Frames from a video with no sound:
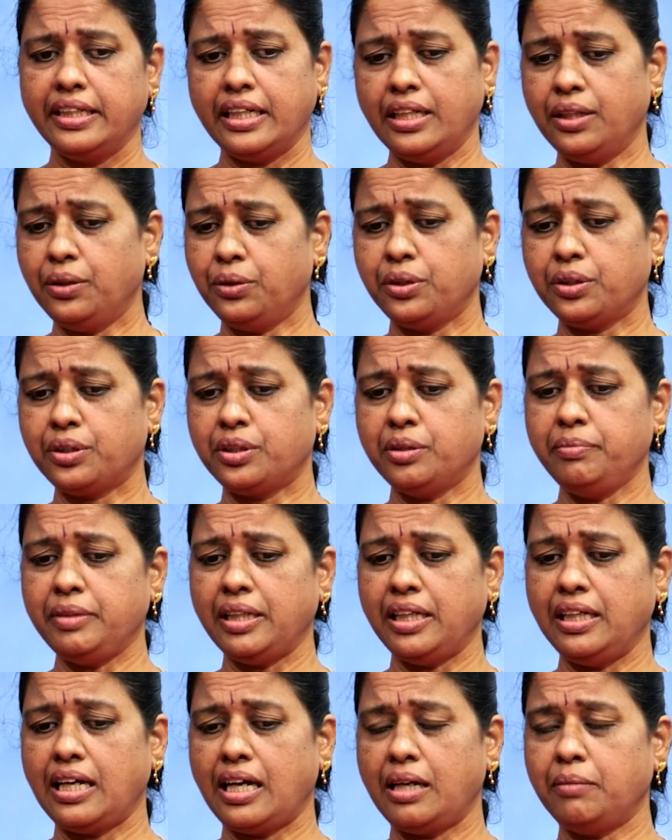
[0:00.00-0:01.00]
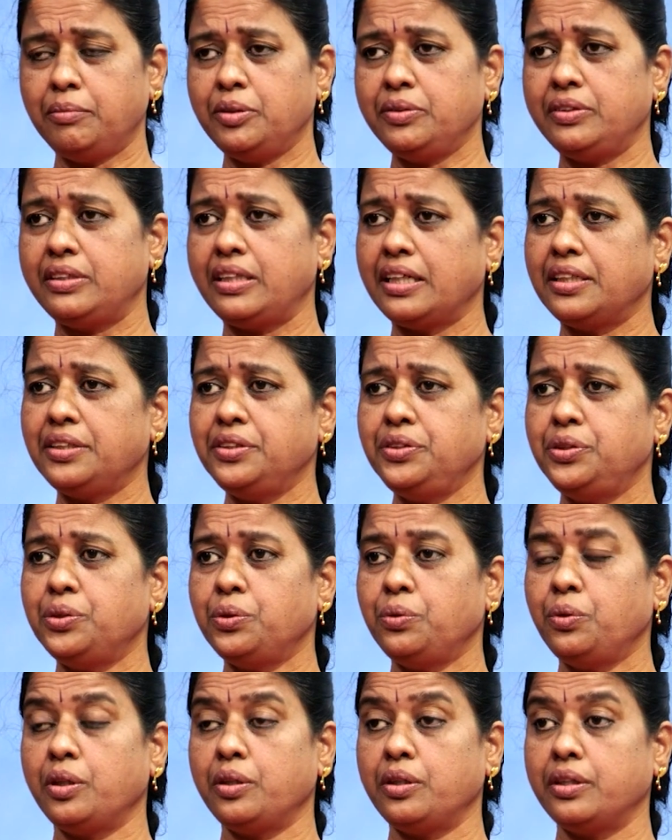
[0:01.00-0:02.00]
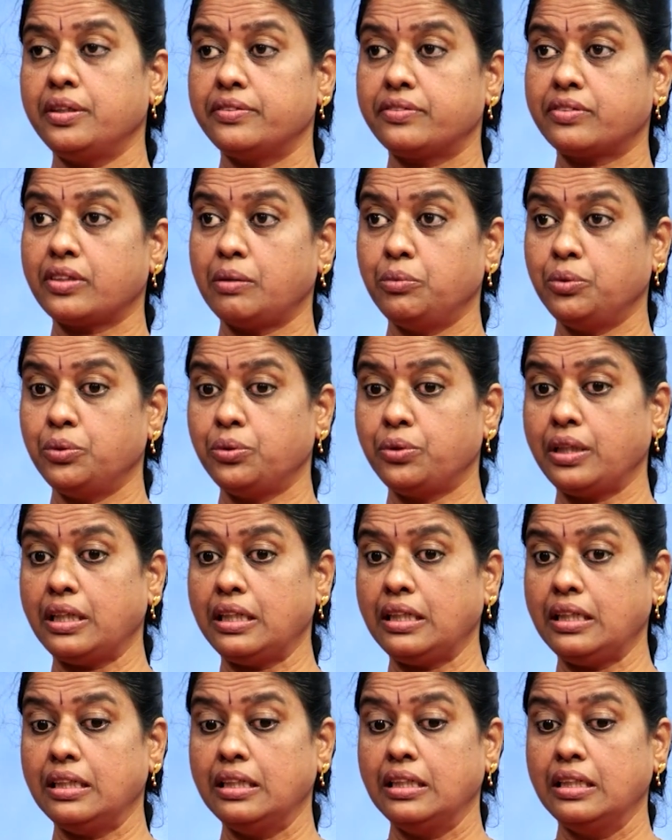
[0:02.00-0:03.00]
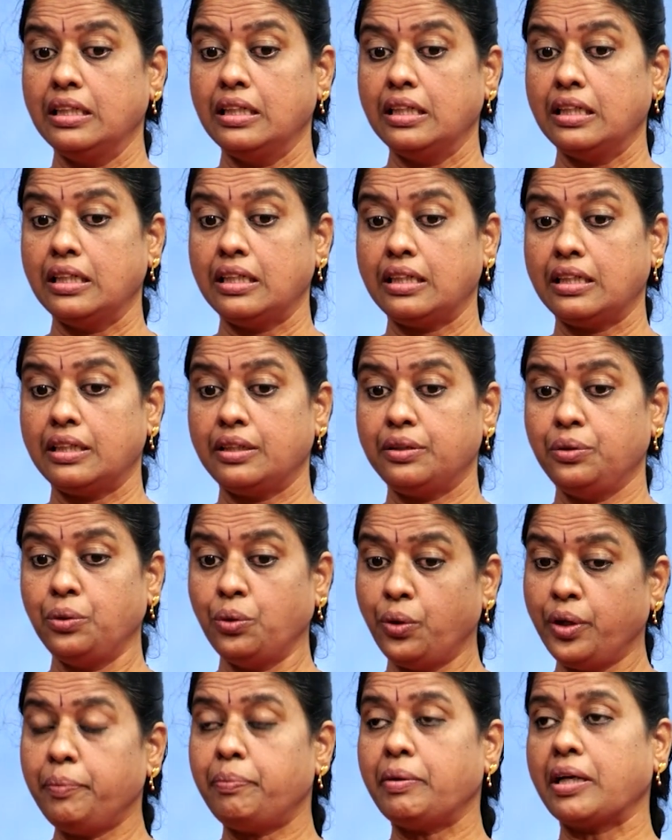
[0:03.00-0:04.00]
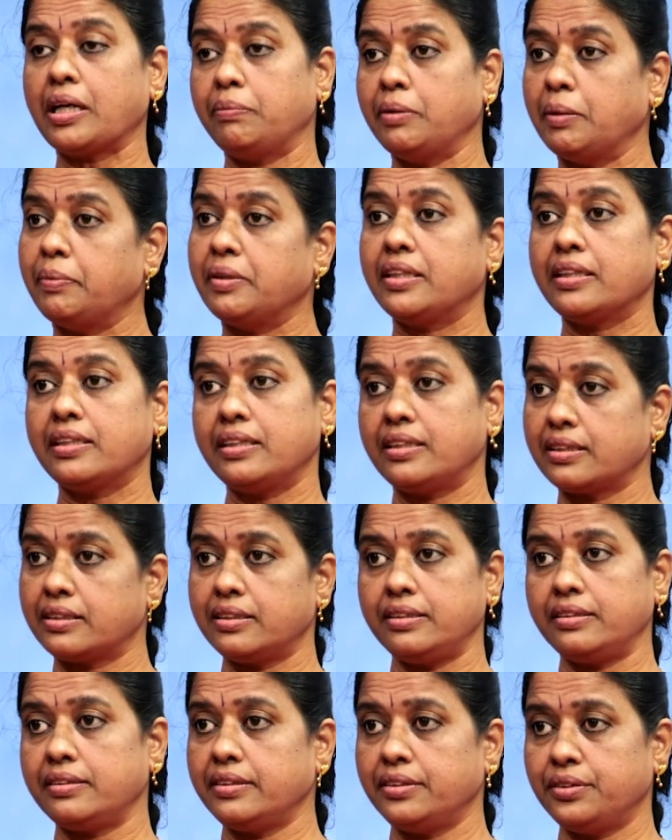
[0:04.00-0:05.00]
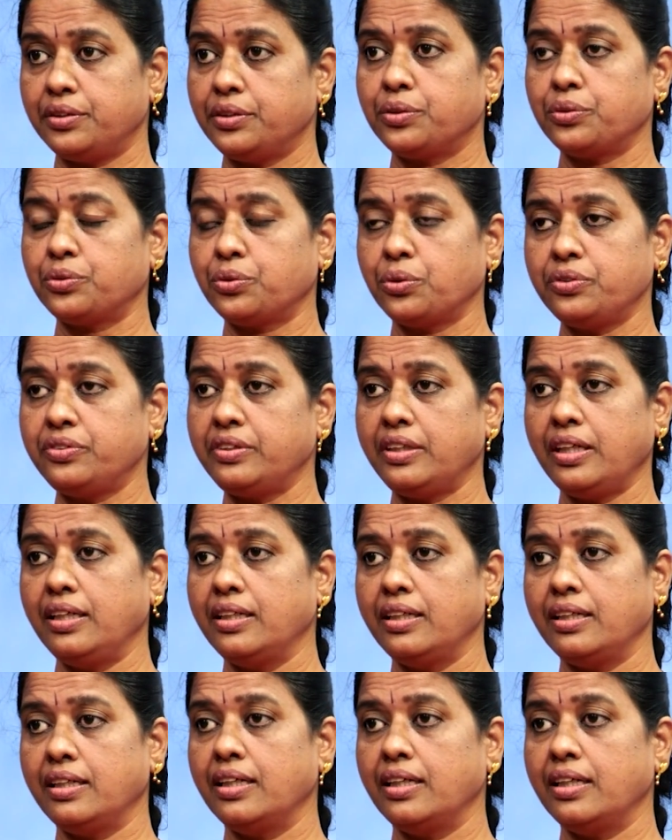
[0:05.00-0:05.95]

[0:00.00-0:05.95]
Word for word: எல்லோருக்கும் எல்லாமும் தெரிஞ்சு ஒரு சமூக நோய் பரப்பப்பட்டுக்கிட்டு இருக்குது இது ஒரு சோசியல்